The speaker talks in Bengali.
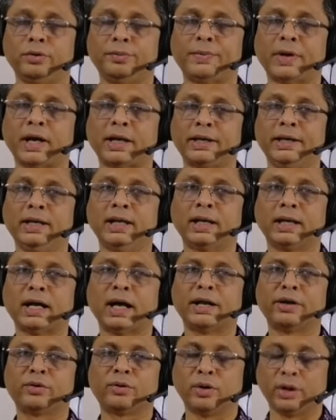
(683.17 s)
পাখিরা
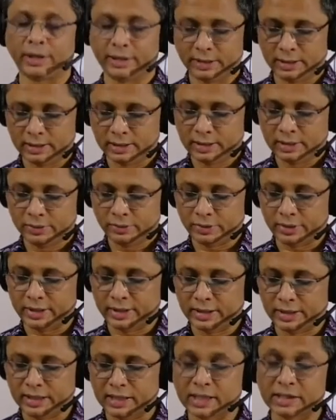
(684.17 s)
গান করে তো
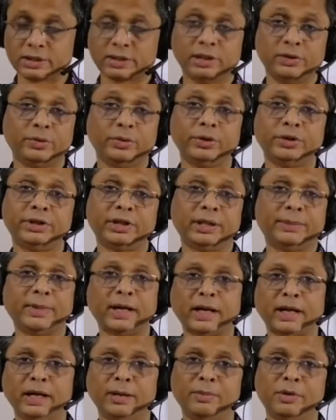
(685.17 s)
এখানে আসলে দৈত্যের
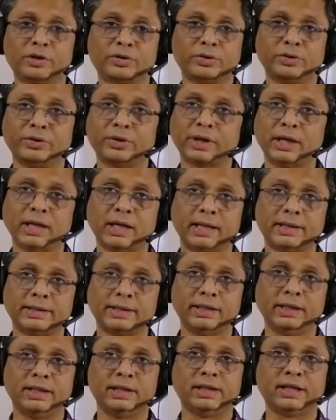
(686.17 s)
বাগানে বসন্তকাল
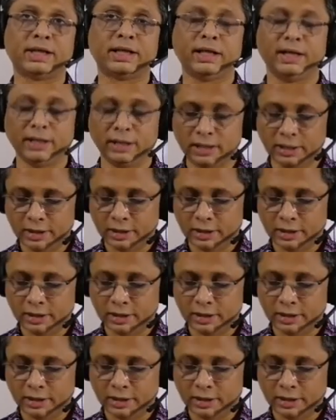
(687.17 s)
আসেনি সেখানে